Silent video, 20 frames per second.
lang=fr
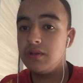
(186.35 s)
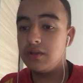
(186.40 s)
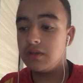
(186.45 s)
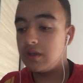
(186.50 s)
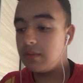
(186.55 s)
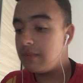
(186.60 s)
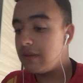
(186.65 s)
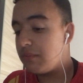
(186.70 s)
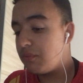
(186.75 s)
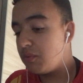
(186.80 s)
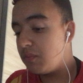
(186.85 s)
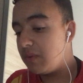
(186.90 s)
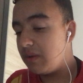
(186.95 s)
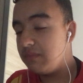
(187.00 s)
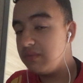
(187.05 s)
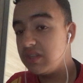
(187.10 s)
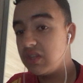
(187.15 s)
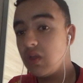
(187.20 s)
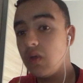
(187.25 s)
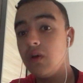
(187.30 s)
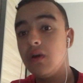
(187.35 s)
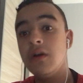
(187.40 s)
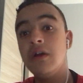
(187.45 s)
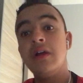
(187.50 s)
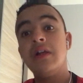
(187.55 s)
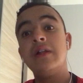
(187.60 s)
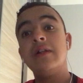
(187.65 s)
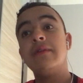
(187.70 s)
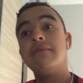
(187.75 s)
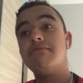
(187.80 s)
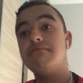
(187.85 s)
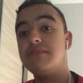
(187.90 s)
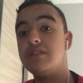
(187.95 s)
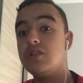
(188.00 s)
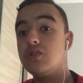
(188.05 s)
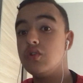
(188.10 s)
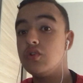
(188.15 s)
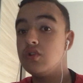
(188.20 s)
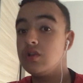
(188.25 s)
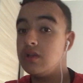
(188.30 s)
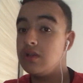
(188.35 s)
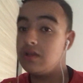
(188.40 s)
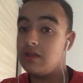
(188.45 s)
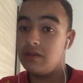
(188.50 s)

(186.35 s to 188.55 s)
comme la première mi-temps, milieu